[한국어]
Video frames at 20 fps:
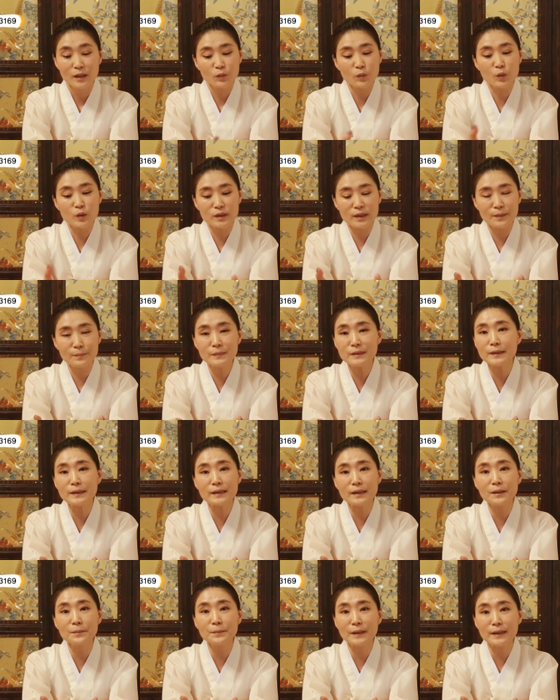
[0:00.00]
꼭
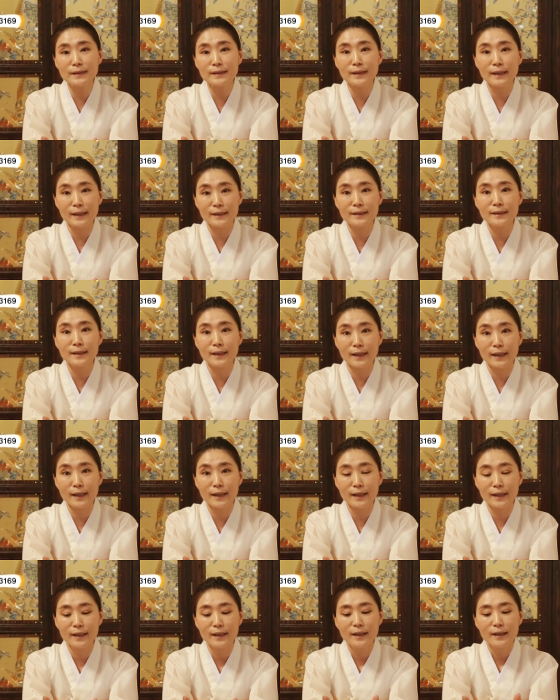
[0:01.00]
삼재 때만이
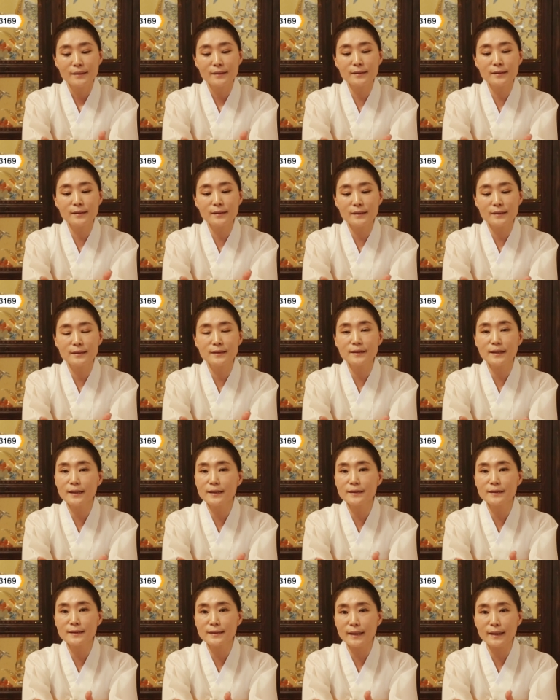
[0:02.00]
아니라 네. 늘
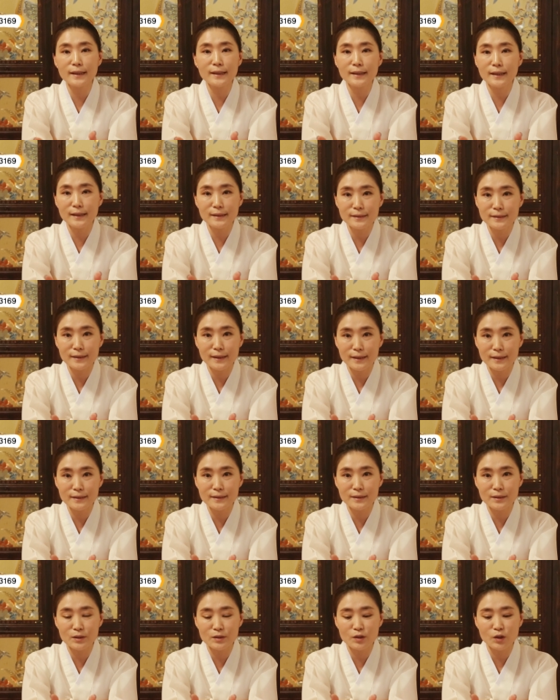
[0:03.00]
인생을 살아가는 데
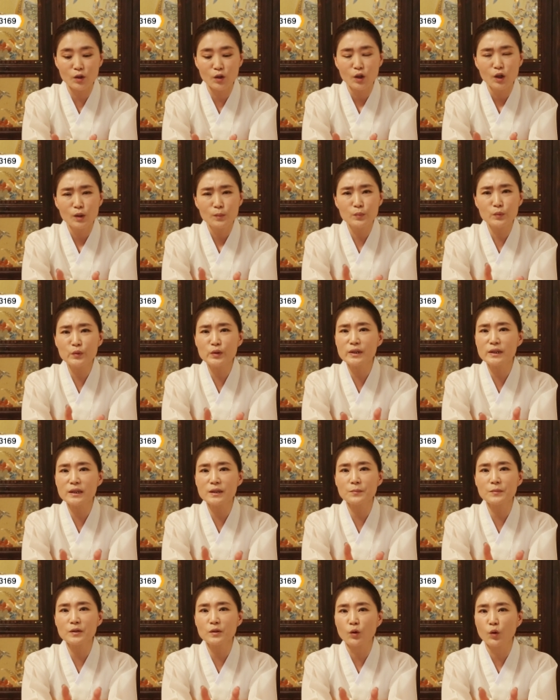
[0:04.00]
있어서
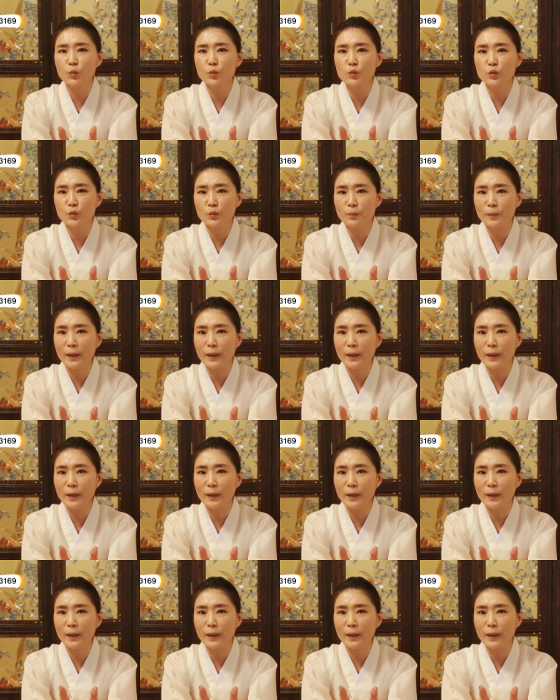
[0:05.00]
부딪힘이 너무